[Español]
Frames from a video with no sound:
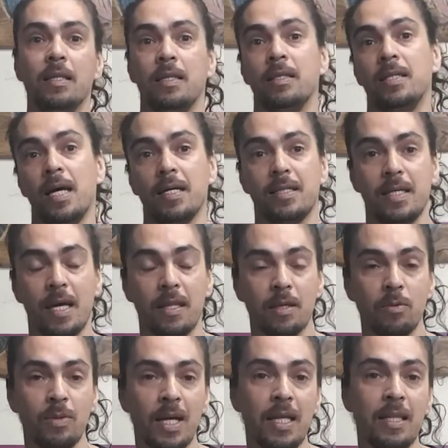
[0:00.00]
ya sea de
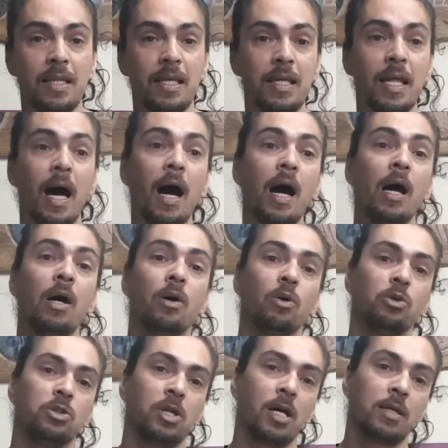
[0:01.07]
una entidad
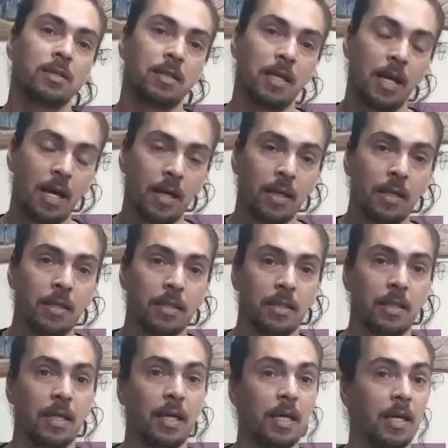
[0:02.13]
o ya sea
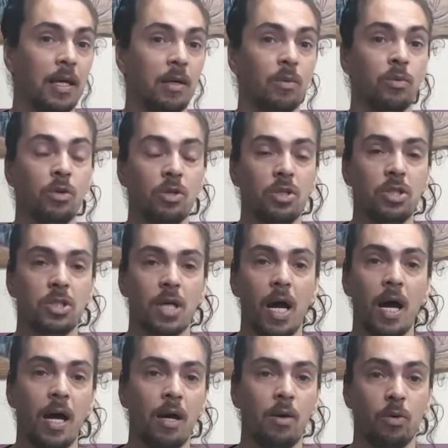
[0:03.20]
de un
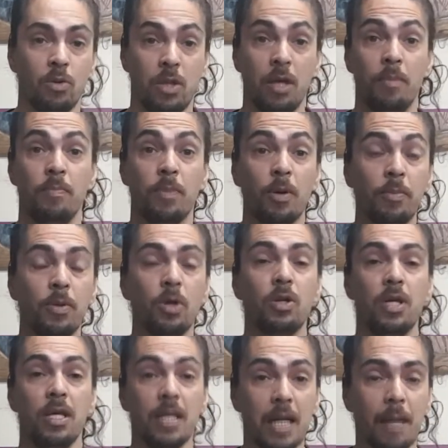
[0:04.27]
orilla o del propio
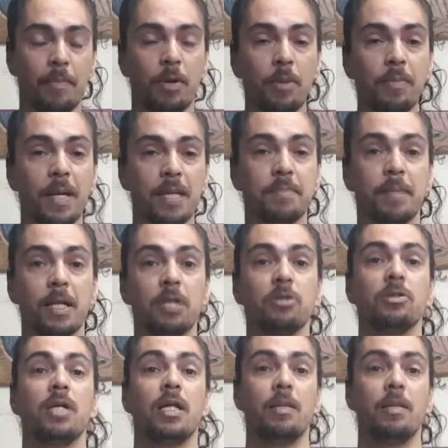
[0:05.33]
orí de la propia persona,